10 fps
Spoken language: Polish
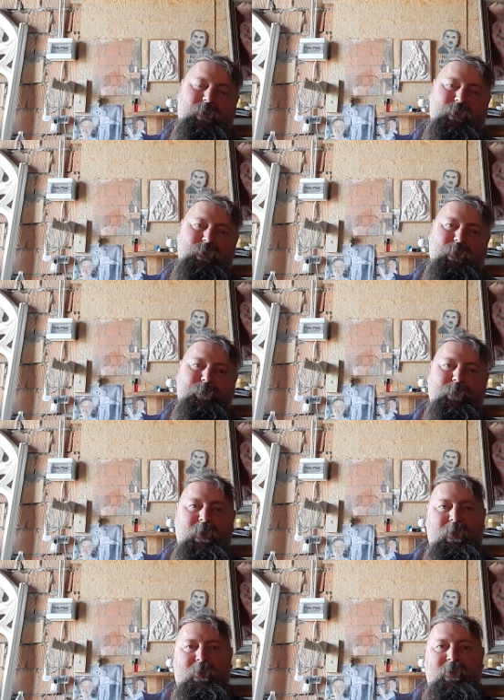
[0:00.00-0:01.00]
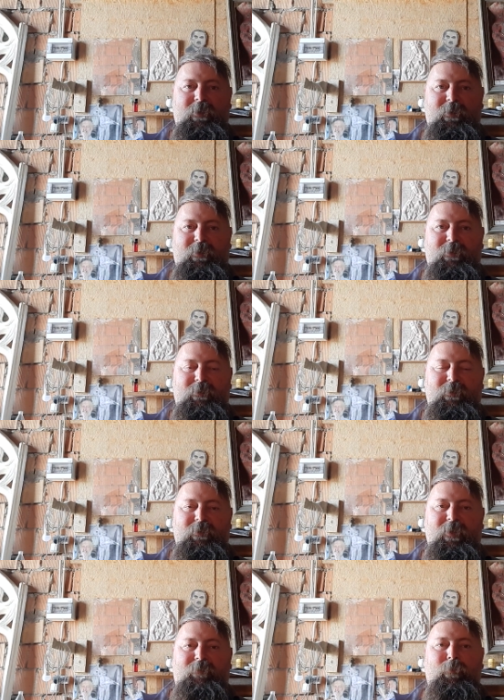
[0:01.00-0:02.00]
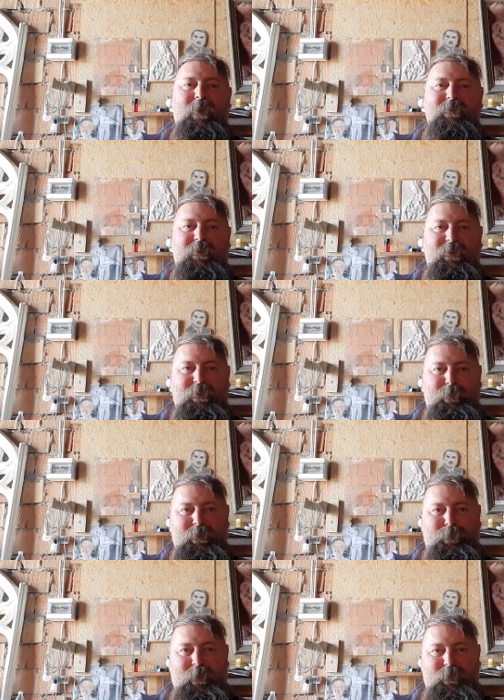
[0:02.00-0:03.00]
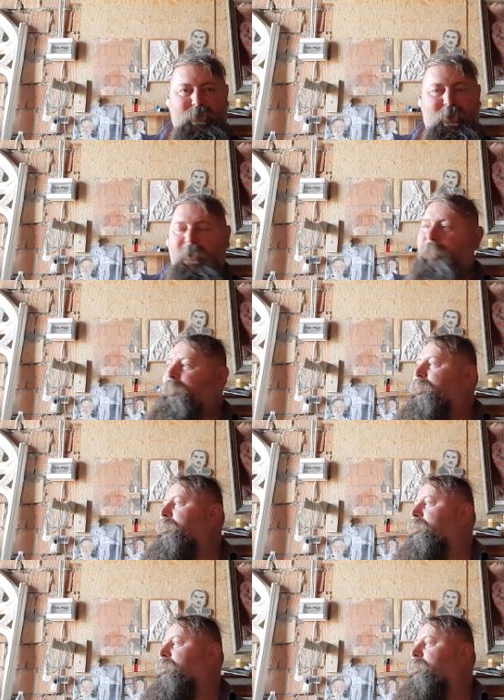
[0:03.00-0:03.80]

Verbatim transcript: Także niech władza nie zabezpiecza